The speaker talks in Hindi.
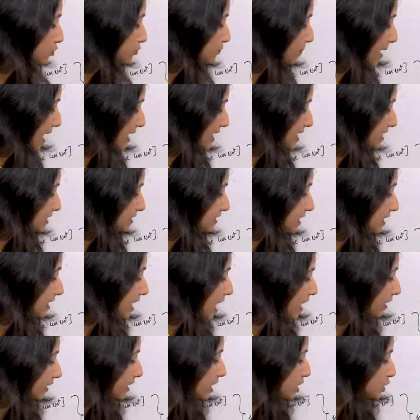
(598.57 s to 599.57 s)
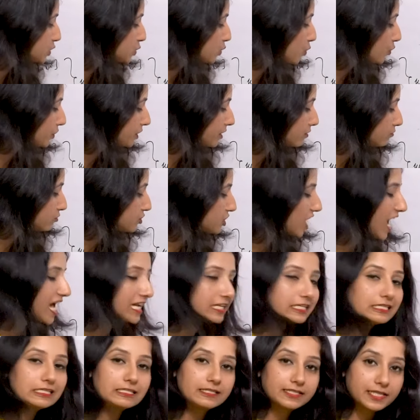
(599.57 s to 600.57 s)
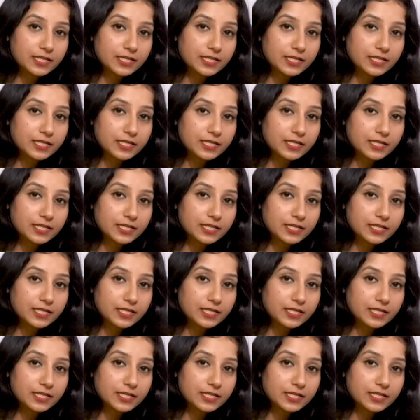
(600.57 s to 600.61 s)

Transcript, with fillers: पहले इसने क्या किया सोडियम चैनल